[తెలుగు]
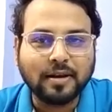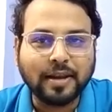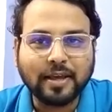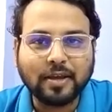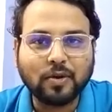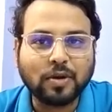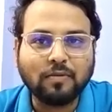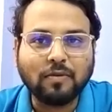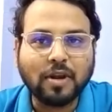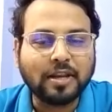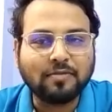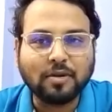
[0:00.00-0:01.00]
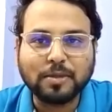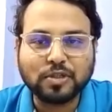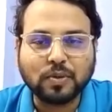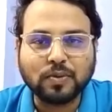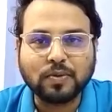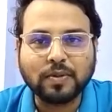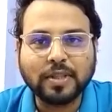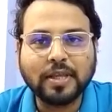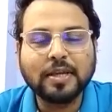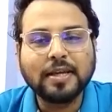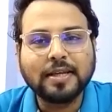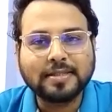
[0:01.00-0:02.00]
లేయర్ ఒక వాల్ ఇన్ఫ్లమేషన్ అవుతుంది
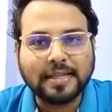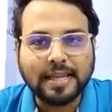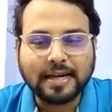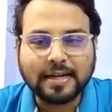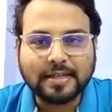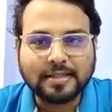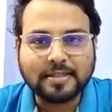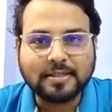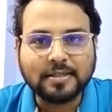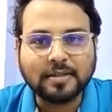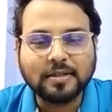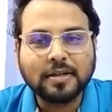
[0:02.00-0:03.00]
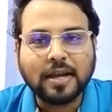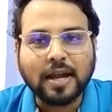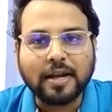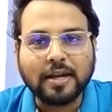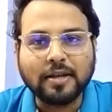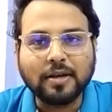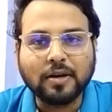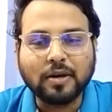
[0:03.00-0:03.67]
సీలియాక్ డిసీజ్ అండ్